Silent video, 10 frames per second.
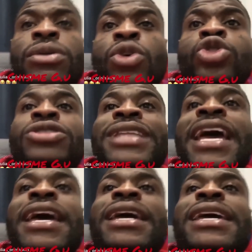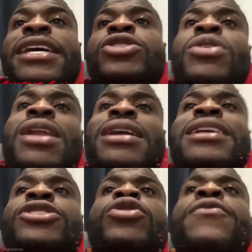Usted quiso que la
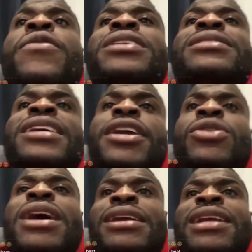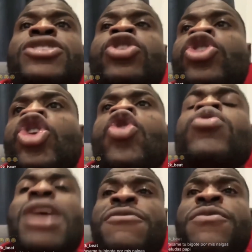relación fuera en serio. La relación
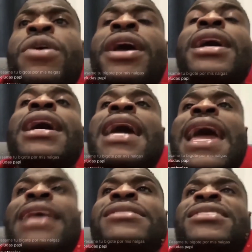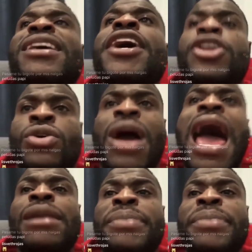nunca fue en serio al